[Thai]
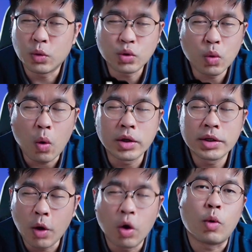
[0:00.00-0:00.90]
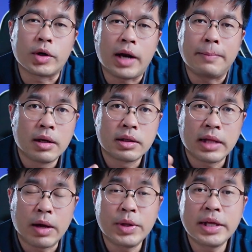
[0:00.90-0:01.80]
ทุกคนโดนหมดครับ
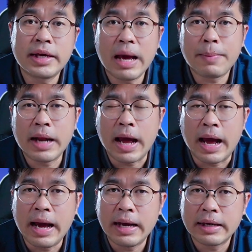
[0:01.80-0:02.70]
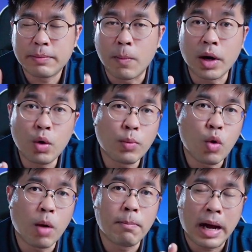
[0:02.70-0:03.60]
แต่วิธีแก้ปัญหาผมก็รวบร
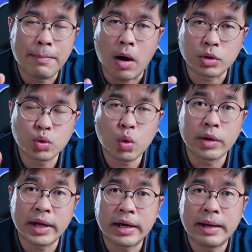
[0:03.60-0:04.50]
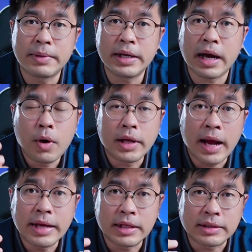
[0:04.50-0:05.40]
วมมาบอกทุกๆคนในคลิปนี้นะครับยังไง
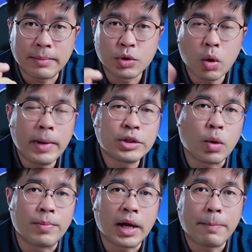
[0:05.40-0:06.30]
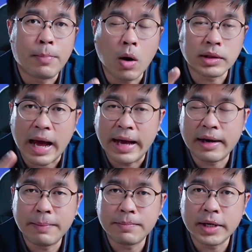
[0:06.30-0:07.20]
ติดตามชมให้จบนะครับเพราะท้ายค
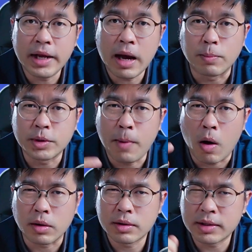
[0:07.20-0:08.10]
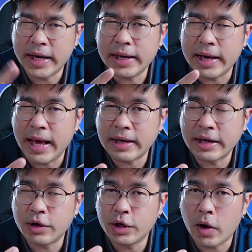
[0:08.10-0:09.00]
ลิปนี้เนี่ยผมจะบอกทริคอีกเล็
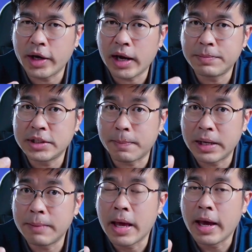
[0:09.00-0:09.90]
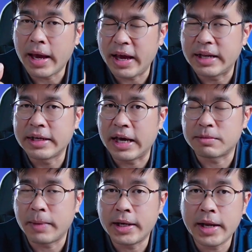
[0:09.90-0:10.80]
กๆน้อยๆนะครับที่จะเพิ่ม
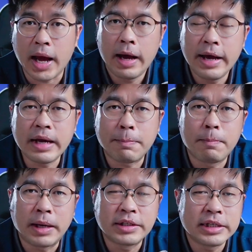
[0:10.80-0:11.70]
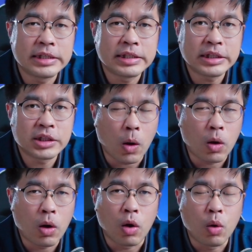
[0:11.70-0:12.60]
engagement เนี่ยให้กับบัญชี TikTok
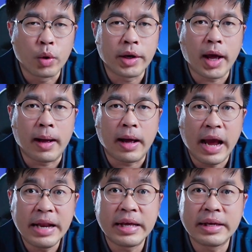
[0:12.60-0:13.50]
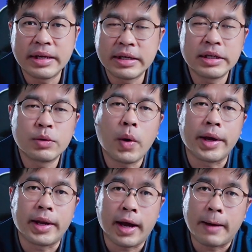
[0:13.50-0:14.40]
ของคุณเนี่ยให้ดียิ่งขึ้นด้วย
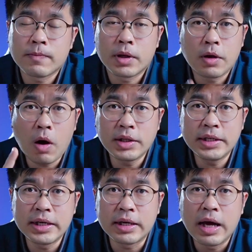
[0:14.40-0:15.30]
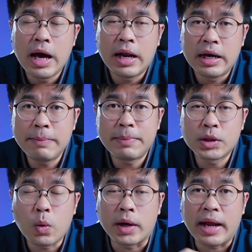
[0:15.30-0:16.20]
นะครับข้อที่ 1 รีบไป
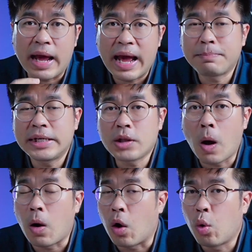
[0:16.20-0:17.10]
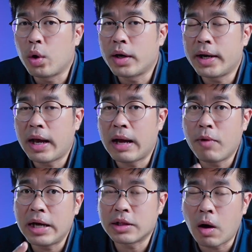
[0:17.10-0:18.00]
ตรวจแอป t i k t o กของคุณเลยนะครับ
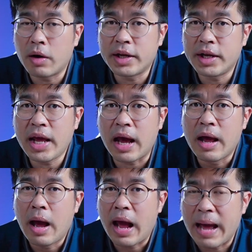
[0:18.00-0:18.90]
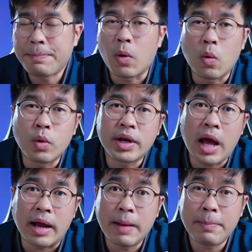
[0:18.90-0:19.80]
ว่าตอนนี้ยแอปของคุณเนี่
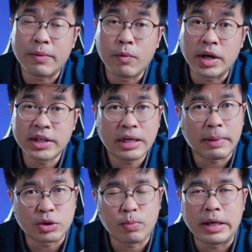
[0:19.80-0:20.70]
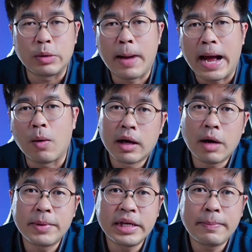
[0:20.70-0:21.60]
ยได้เป็นเวอร์ชันปัจจุบันหรือเปล่าก็
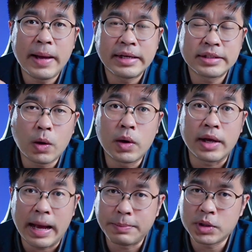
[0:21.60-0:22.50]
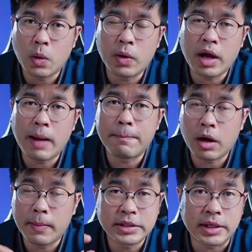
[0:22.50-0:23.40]
ไปที่ Play Store หรือ App Store นะครับแล้ว
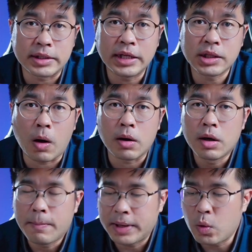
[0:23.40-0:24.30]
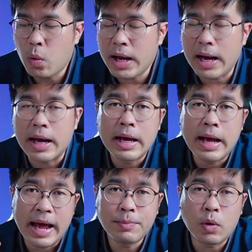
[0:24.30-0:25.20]
ก็ไปเสิร์ช TikTok ไปดูว่า
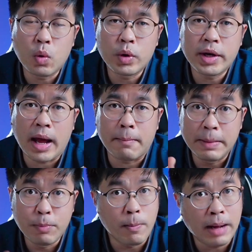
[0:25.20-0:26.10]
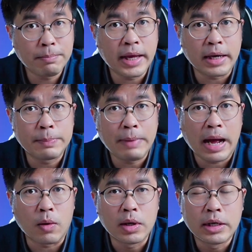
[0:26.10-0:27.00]
แอปของคุณเนี่ยมีปุ่มอัปเดตหรือเป
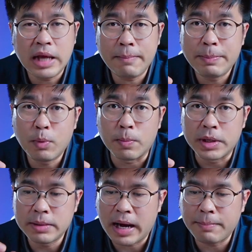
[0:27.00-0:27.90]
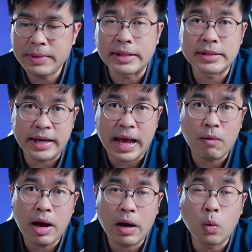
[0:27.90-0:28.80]
ล่า ถ้ามีปุ่มขึ้นมาอัปเดต แสดง
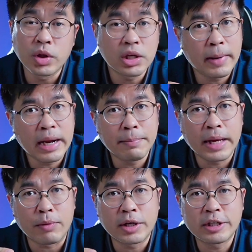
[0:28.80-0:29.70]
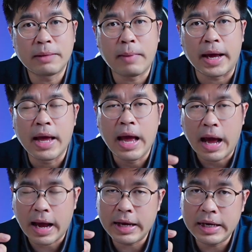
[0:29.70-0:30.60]
ว่าคุณยังไม่ได้อัปเดตเวอร์ชันใหม่
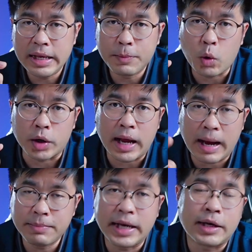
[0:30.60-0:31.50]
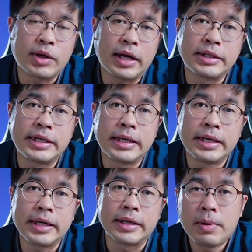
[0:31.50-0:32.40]
ให้รีบกดอัปเดตโดยทันทีเล
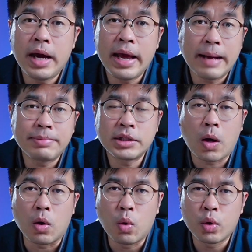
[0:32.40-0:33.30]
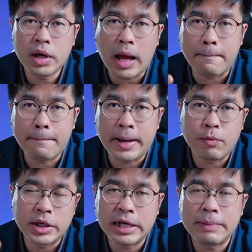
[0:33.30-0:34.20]
ย เพื่อให้แอป TikTok ของคุณเนี่ยเป็น
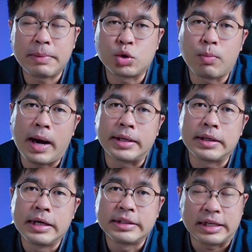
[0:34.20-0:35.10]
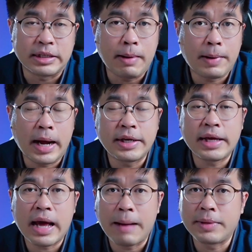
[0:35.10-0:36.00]
เวอร์ชันปัจจุบันแต่สำหรับใครที่
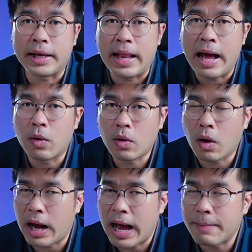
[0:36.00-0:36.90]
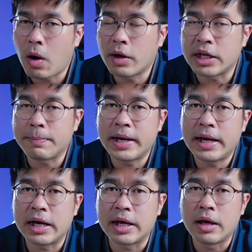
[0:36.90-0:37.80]
อัปเดตแล้วก็ข้ามข้อนี้ไปได้
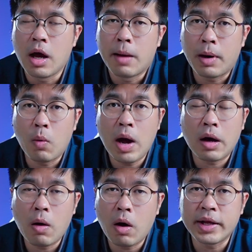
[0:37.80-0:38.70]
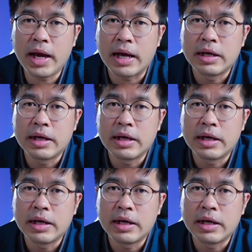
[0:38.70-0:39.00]
เลย เพราะว่าข้อนี้